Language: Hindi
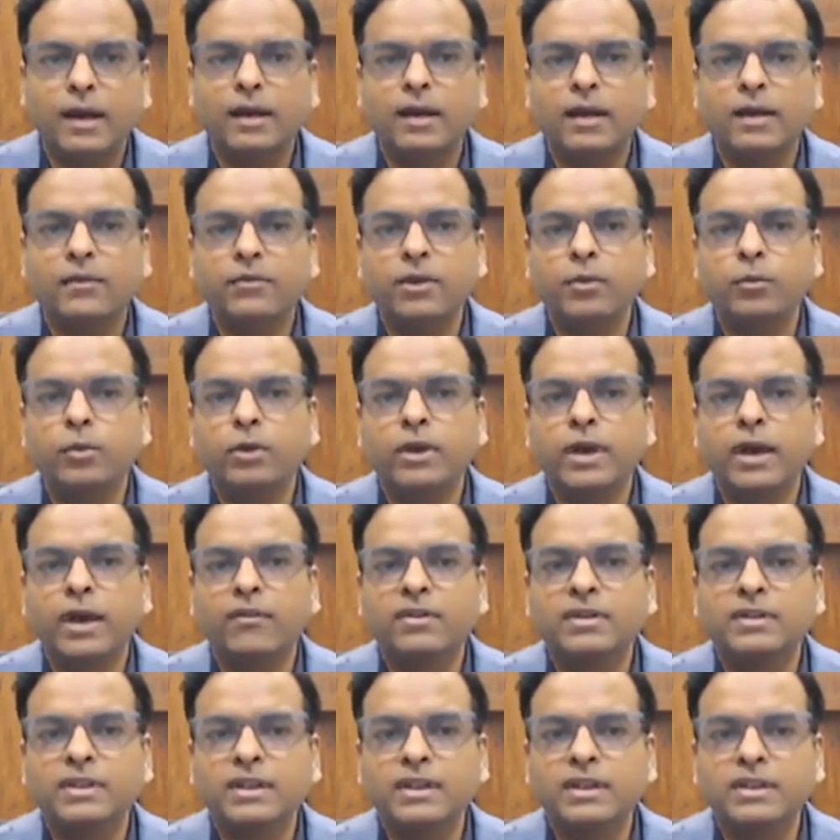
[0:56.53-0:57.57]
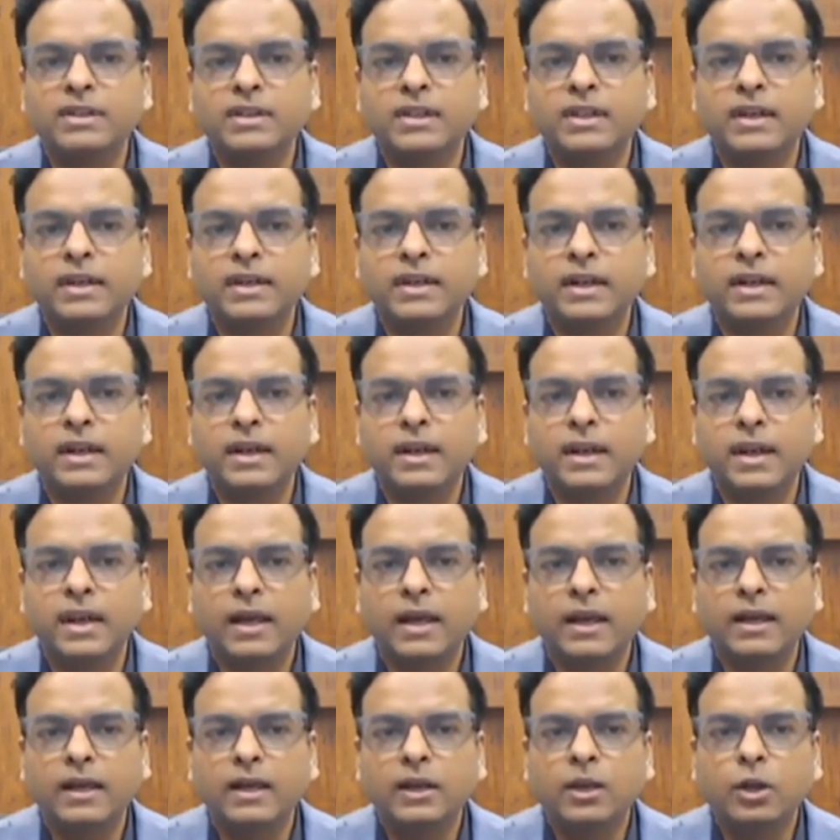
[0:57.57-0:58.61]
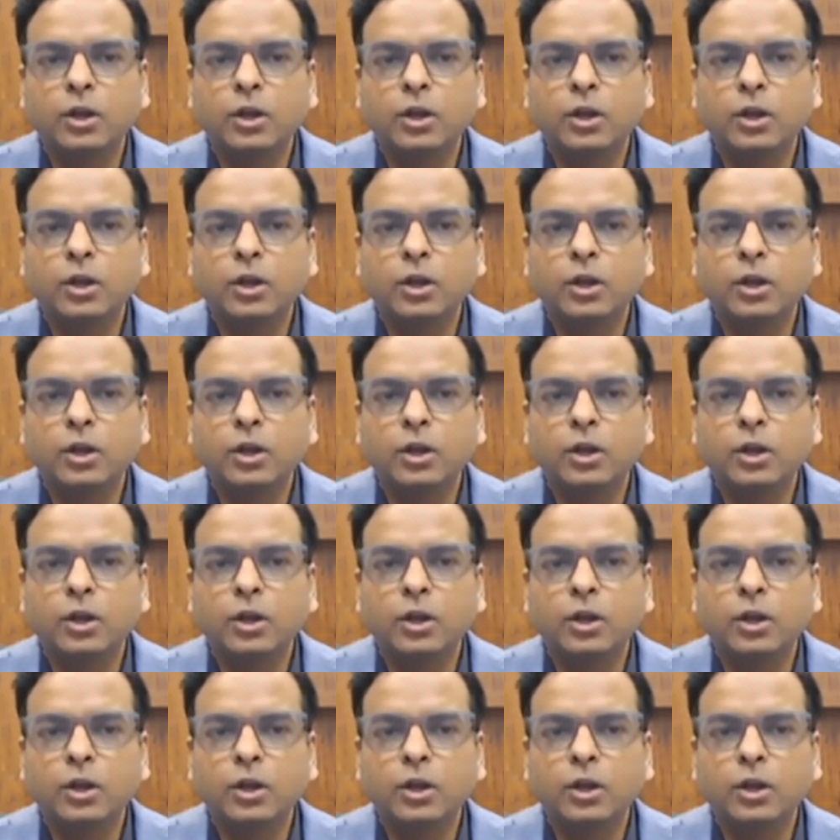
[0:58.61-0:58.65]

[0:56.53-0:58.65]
100 वीक मूविंग एवरेज के नीचे ट्रेड करने लगा है